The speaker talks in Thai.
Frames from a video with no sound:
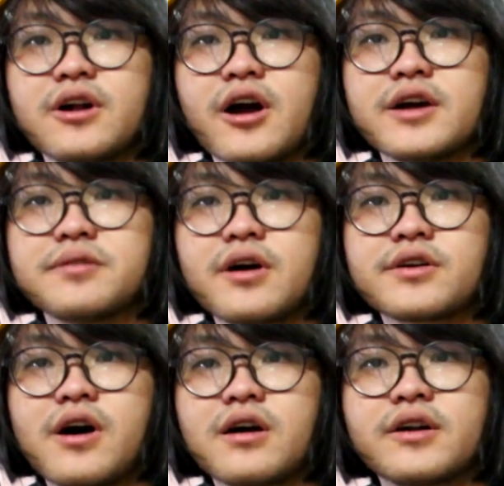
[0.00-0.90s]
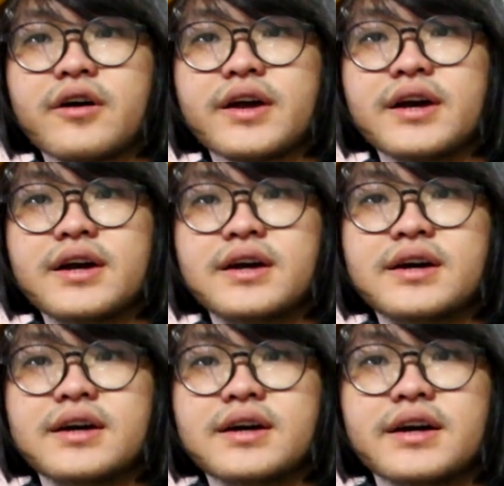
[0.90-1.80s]
หน่อยร็อกๆหน่อย
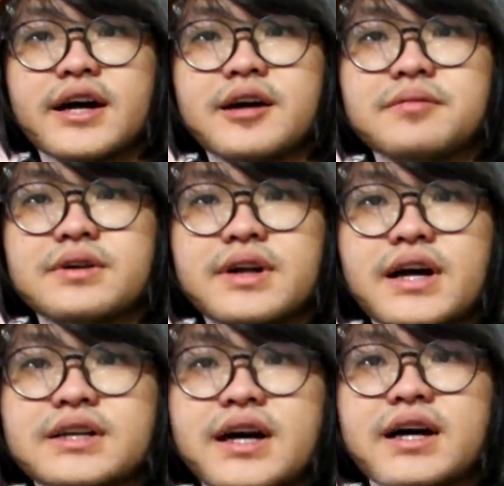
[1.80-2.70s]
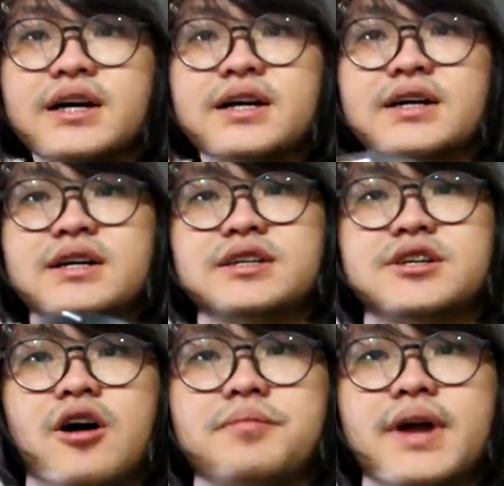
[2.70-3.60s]
นะครับน่าจะ
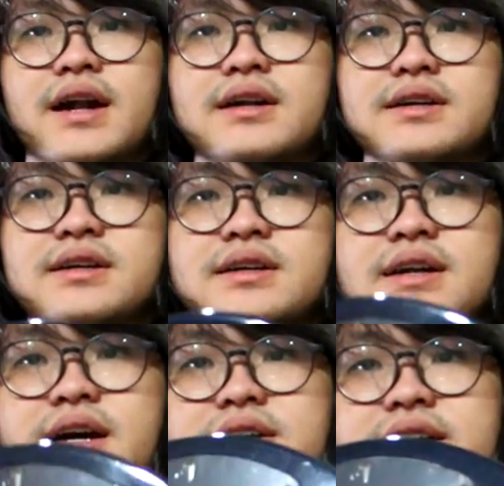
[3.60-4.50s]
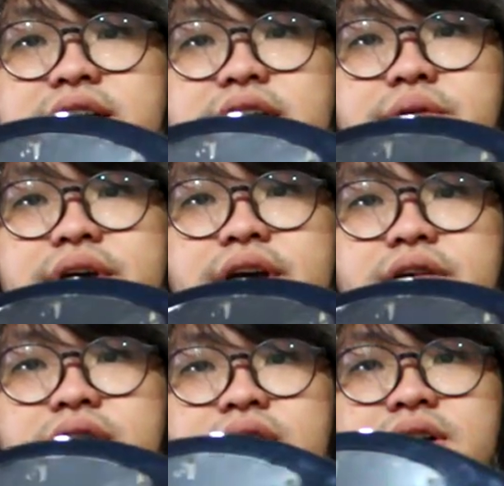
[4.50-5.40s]
ชอบกันนะฮะสีเขีย
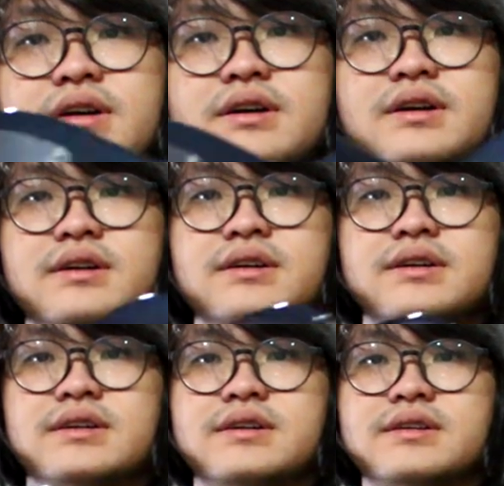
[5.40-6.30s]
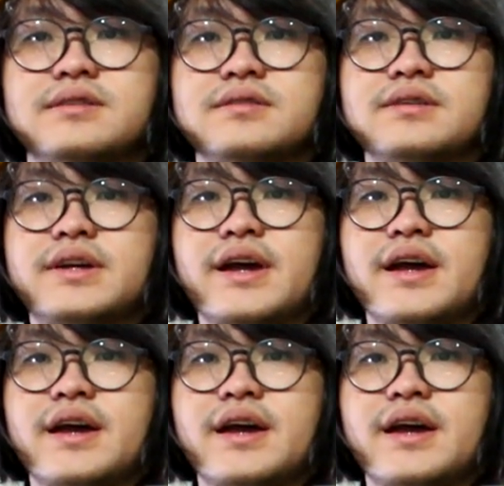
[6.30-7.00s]
วโอเค